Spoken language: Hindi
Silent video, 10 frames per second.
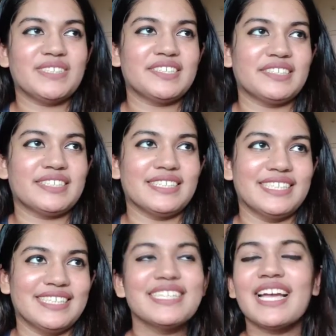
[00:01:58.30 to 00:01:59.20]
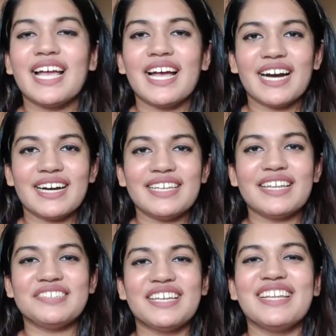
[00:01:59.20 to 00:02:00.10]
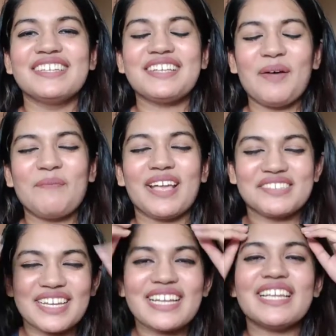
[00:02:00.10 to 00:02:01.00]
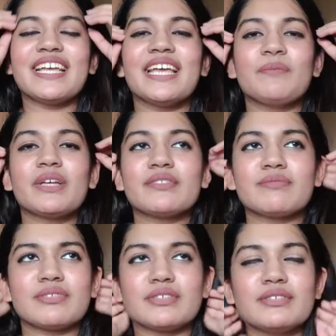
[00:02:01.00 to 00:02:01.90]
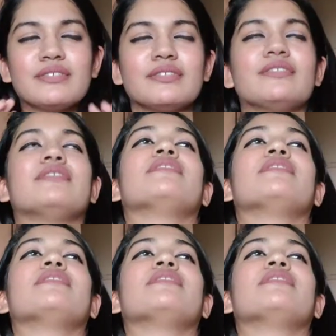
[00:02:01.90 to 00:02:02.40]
बेसिकली ये सीरीज़ का बेसिकली यही मत ओ,